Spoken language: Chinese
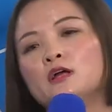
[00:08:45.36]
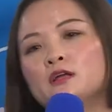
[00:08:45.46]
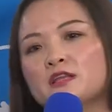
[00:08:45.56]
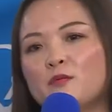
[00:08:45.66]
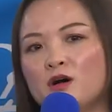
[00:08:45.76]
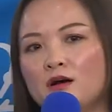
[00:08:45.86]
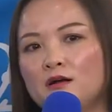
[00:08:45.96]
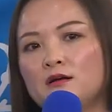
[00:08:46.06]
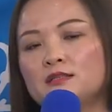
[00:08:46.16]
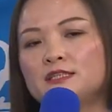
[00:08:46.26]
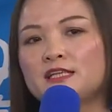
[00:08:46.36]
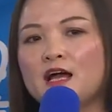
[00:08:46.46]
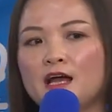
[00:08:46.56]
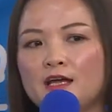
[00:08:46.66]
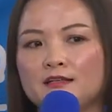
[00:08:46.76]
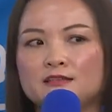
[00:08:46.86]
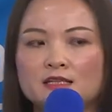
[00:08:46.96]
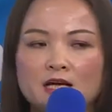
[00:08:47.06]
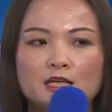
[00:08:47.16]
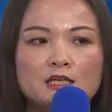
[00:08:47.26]
那么，在这
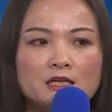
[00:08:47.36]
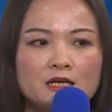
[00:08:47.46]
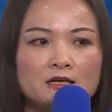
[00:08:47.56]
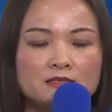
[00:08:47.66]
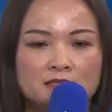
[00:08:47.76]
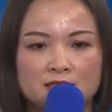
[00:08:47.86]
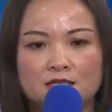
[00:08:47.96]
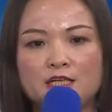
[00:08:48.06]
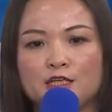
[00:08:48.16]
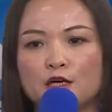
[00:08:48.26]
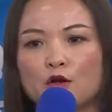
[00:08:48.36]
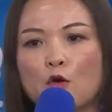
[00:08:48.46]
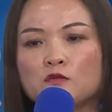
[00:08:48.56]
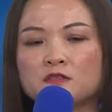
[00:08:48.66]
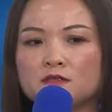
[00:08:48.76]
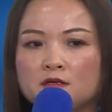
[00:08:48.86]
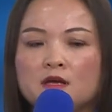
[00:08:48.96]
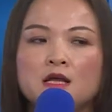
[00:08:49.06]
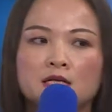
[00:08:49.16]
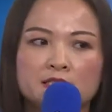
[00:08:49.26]
样一个实力的公司
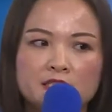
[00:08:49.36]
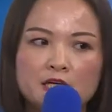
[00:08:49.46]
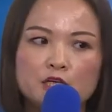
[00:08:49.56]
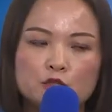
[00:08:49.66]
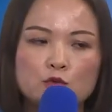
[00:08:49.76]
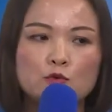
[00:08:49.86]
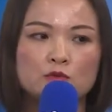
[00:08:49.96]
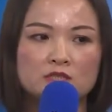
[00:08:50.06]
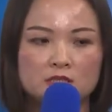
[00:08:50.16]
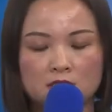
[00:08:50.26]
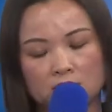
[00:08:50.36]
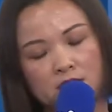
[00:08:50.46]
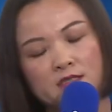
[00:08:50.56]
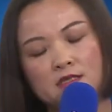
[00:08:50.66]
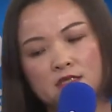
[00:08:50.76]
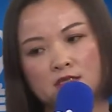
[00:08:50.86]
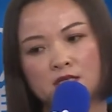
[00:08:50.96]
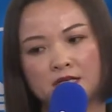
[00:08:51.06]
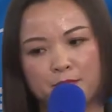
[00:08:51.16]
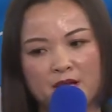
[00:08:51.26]
技术支支持
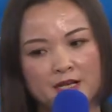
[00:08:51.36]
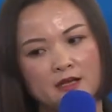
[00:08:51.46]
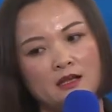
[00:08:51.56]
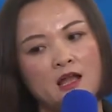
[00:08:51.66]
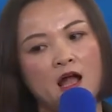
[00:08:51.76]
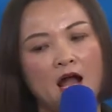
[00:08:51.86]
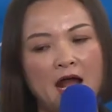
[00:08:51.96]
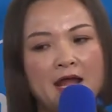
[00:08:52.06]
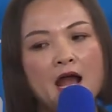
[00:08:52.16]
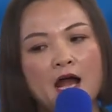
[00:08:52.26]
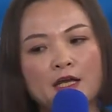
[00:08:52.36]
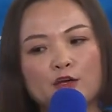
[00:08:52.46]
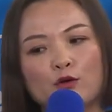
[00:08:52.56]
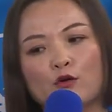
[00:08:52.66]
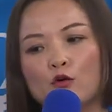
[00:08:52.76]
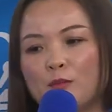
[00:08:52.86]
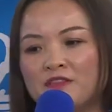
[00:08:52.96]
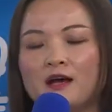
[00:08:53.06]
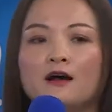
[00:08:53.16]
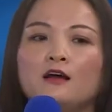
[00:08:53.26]
里面呢，还含有了我们
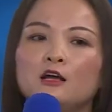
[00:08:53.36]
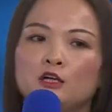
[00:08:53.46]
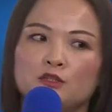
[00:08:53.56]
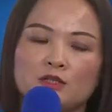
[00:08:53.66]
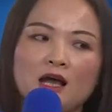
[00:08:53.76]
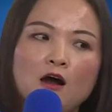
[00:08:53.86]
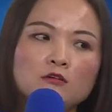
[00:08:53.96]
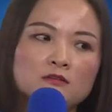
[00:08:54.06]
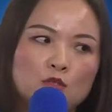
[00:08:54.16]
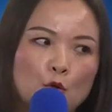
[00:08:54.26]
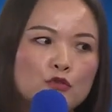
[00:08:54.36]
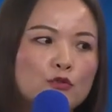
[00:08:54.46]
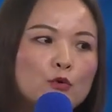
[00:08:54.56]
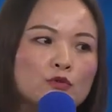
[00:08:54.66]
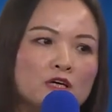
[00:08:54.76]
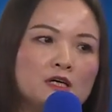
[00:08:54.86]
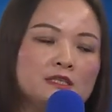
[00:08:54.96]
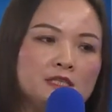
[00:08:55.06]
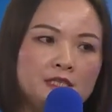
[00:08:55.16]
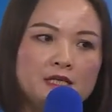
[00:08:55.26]
的高纯度的
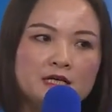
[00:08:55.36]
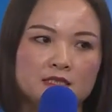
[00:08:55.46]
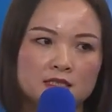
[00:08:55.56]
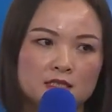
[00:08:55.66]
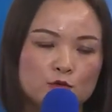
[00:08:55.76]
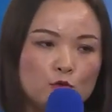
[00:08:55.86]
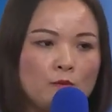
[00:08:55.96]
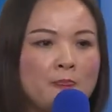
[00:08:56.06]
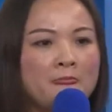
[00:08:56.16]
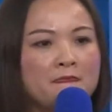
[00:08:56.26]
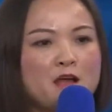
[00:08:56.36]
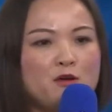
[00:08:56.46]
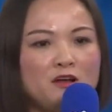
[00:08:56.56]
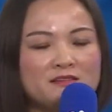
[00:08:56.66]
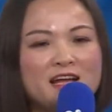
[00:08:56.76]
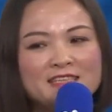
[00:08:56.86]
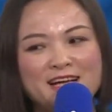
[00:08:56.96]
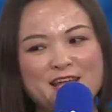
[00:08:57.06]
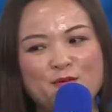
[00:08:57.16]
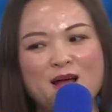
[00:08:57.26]
提炼技术。那么，大
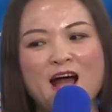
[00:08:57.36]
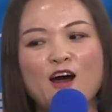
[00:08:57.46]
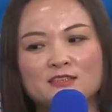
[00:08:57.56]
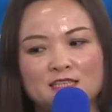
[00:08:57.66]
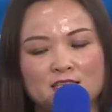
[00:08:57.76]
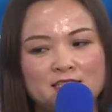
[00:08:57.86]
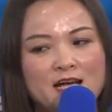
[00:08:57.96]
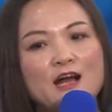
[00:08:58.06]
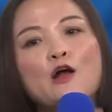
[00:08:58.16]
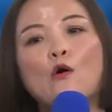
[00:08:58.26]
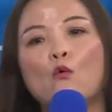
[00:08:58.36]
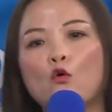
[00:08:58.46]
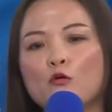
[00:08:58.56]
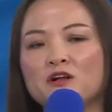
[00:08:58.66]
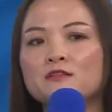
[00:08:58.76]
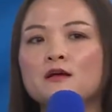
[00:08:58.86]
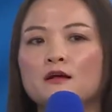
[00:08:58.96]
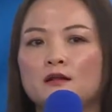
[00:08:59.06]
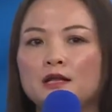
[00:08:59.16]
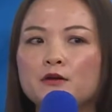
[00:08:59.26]
家要不要好奇一下，我们
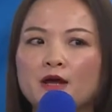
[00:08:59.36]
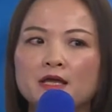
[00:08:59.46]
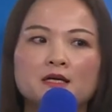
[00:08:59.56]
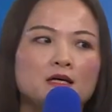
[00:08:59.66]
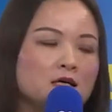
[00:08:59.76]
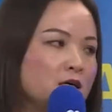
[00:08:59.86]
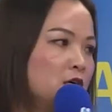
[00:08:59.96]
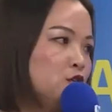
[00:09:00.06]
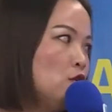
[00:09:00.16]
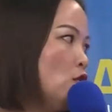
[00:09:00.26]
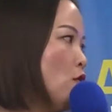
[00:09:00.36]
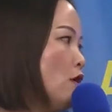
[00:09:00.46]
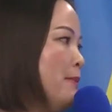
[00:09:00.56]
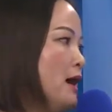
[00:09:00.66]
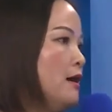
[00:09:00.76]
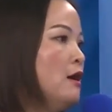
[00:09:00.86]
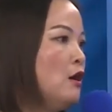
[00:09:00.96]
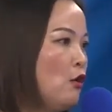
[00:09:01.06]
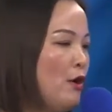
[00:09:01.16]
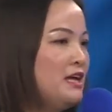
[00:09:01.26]
的另外一个合作伙伴
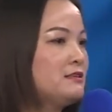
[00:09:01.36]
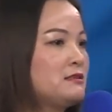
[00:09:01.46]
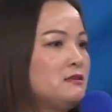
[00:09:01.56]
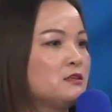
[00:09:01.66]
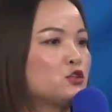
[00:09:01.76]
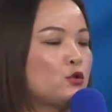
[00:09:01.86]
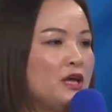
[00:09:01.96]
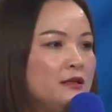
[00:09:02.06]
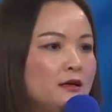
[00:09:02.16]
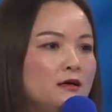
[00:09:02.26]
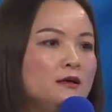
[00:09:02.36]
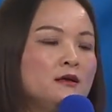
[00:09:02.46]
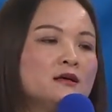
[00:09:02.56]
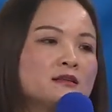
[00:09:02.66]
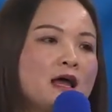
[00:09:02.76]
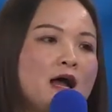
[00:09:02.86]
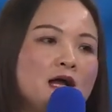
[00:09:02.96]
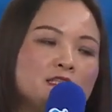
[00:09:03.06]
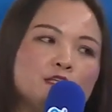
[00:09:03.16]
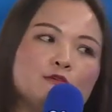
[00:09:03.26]
会是谁呢？
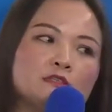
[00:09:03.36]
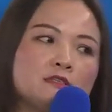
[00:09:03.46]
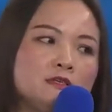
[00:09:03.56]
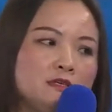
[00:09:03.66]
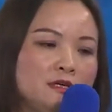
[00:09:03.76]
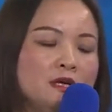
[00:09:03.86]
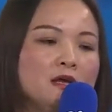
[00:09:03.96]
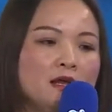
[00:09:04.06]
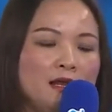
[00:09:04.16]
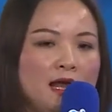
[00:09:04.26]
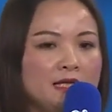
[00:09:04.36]
他就是来